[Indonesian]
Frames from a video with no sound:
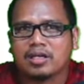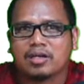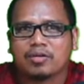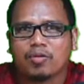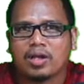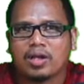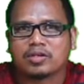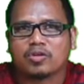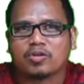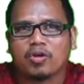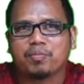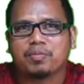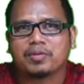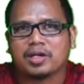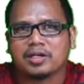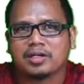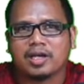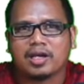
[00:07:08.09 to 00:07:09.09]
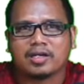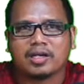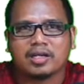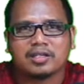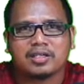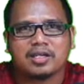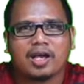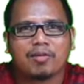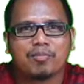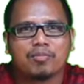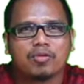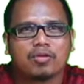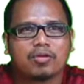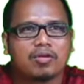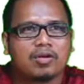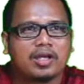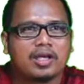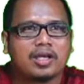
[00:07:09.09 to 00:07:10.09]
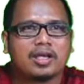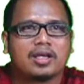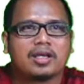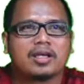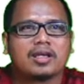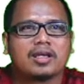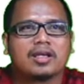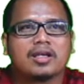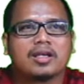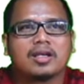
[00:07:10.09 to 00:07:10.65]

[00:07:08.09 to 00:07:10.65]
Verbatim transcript: warkop karena akan dihambur oleh